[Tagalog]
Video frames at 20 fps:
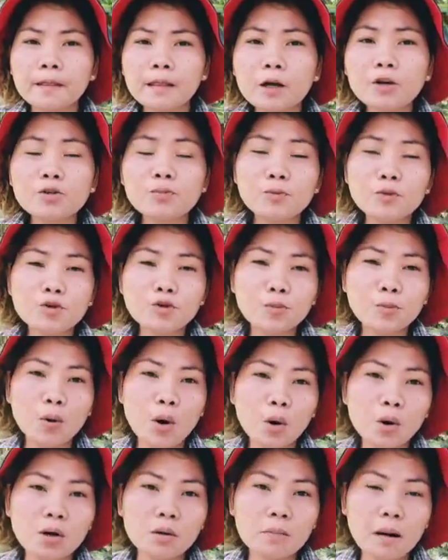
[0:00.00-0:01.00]
taos puso po
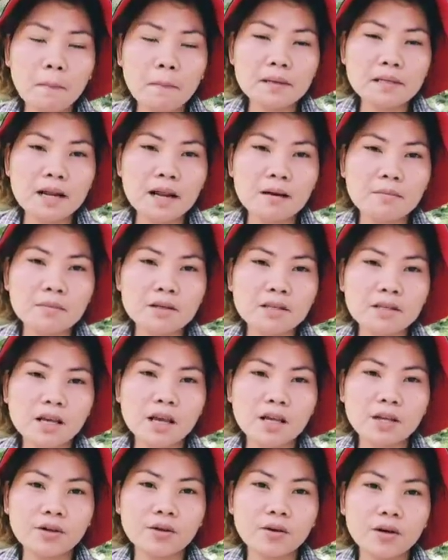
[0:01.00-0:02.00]
ako nagpapasalamat sa
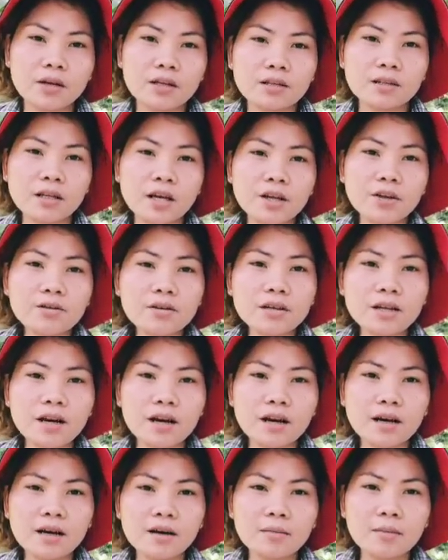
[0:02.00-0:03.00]
inyo. At ngayon
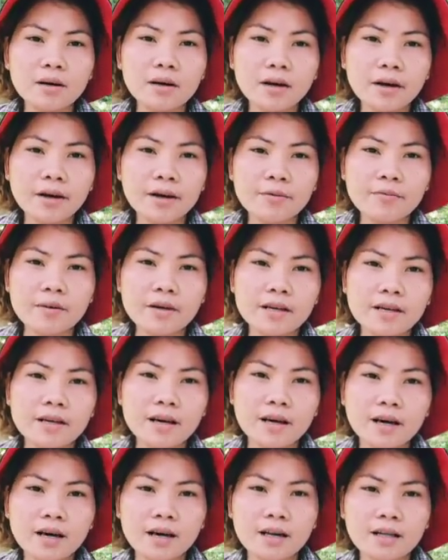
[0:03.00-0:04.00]
nga, mga
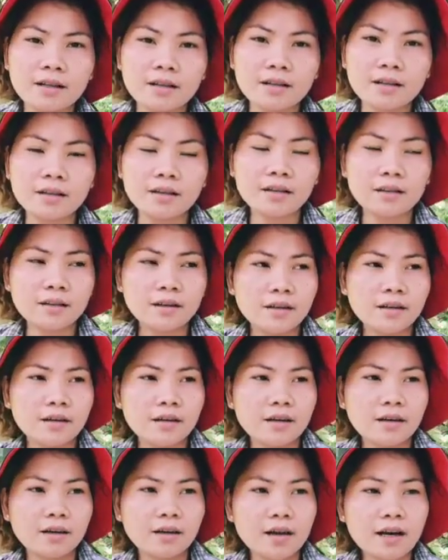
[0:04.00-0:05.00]
kaibigan,
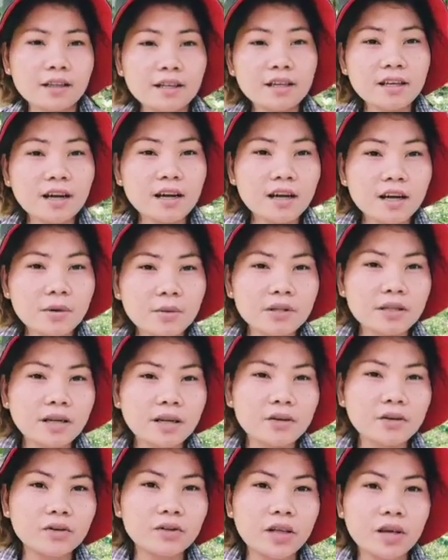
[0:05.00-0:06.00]
ang ating gagawin
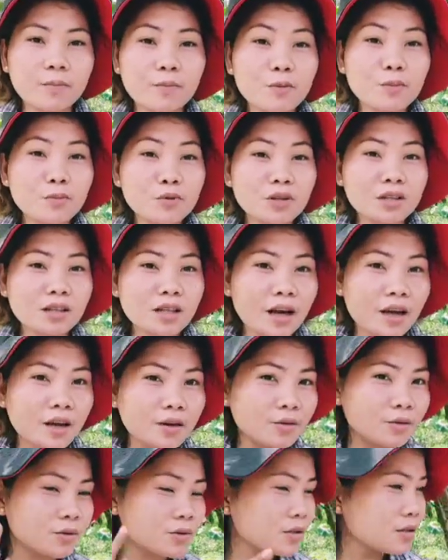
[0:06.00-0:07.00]
ngayon ay pupunta
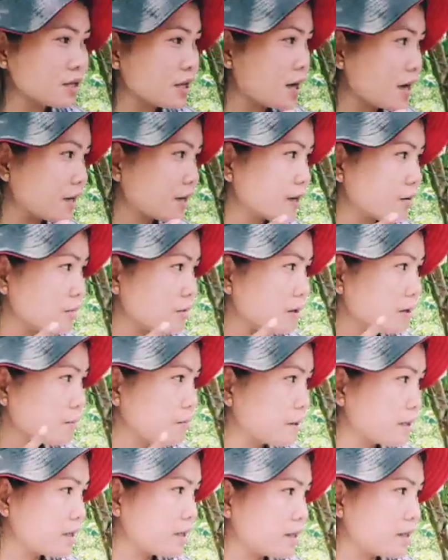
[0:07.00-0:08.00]
tayo dun sa aking mga
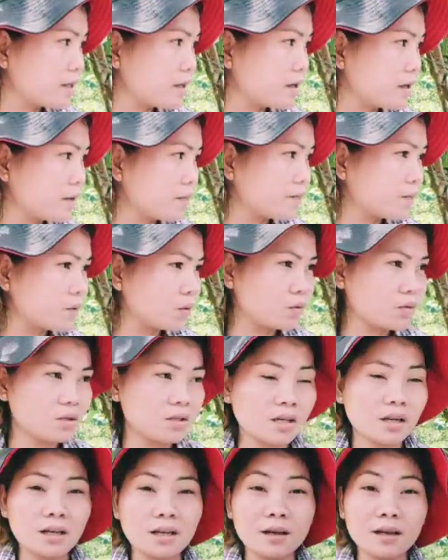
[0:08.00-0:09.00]
pananim, dun
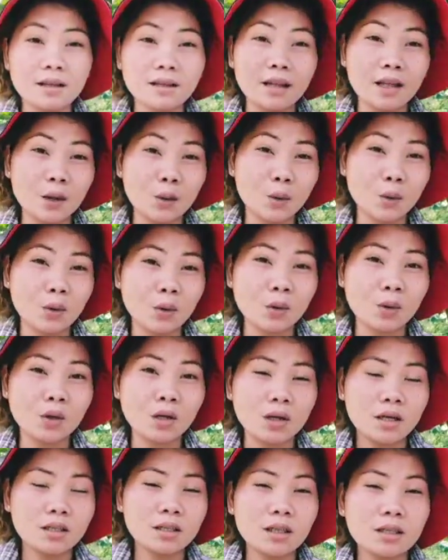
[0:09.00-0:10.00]
sa talong
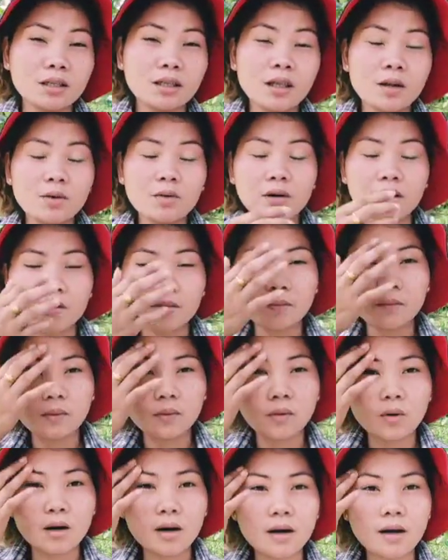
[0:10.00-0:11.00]
katalungan
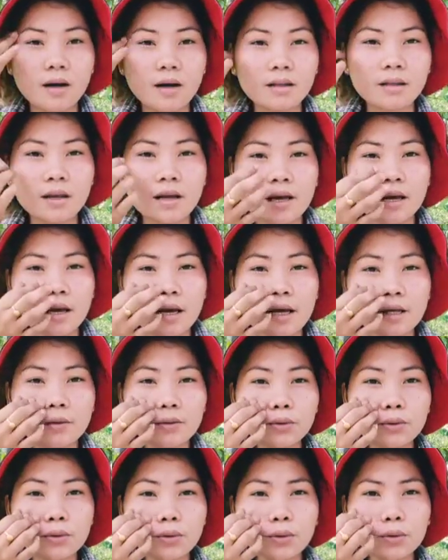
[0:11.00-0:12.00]
po at
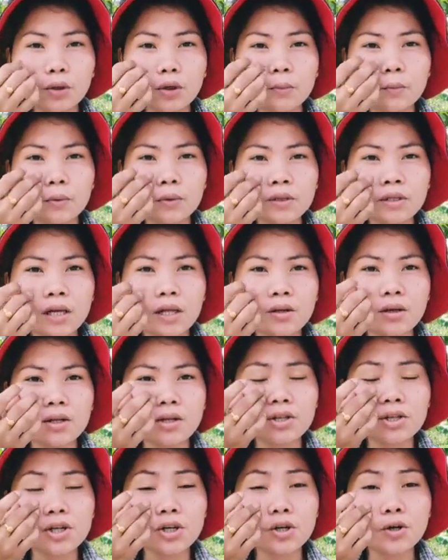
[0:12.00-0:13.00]
ituturo ko po sa inyo,
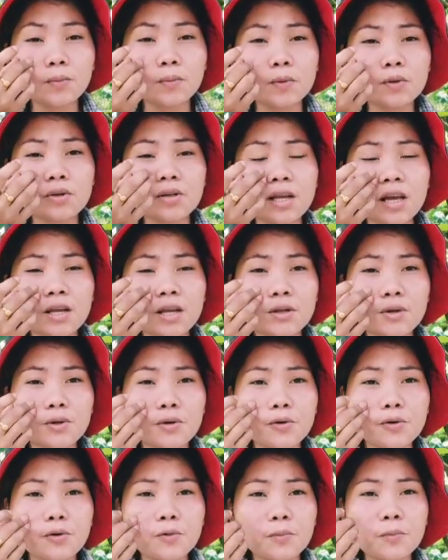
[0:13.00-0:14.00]
i-share ko po sa
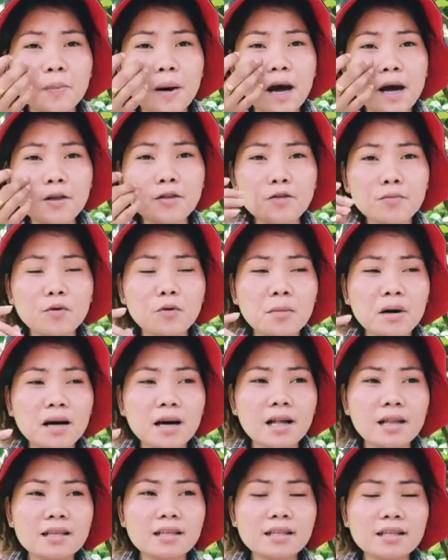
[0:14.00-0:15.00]
inyo kung paano po
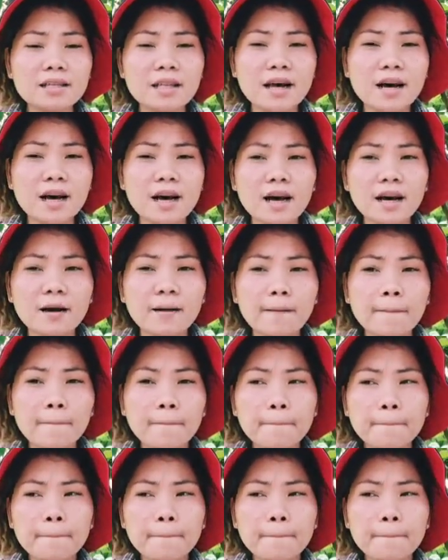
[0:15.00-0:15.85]
magalis ng